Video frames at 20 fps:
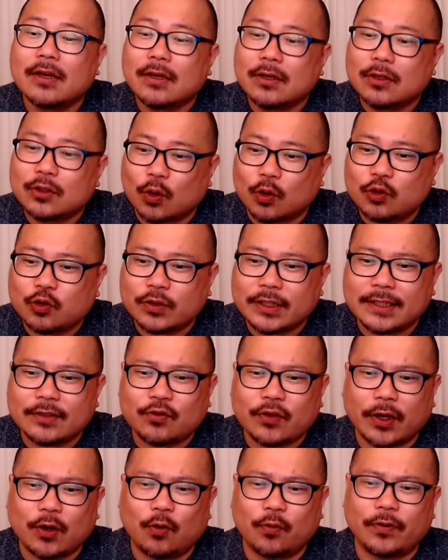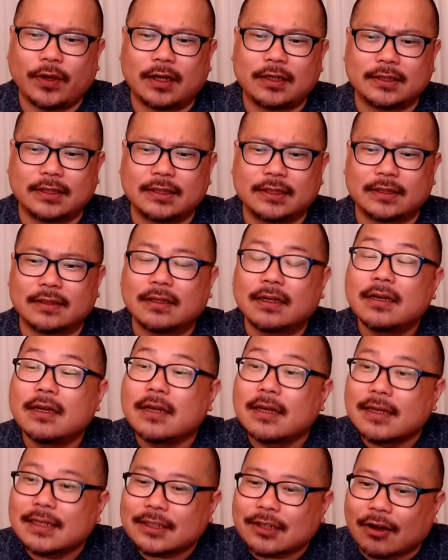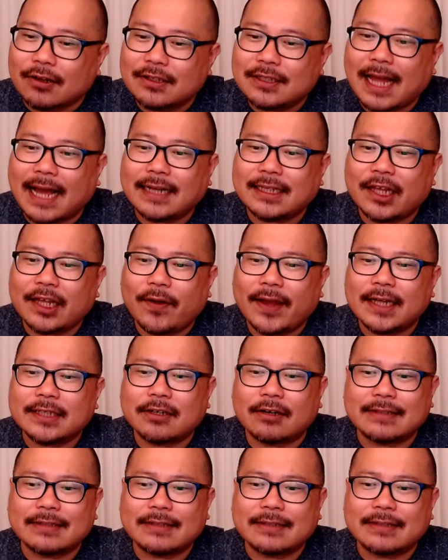조수진 최고위원은 전당대회에서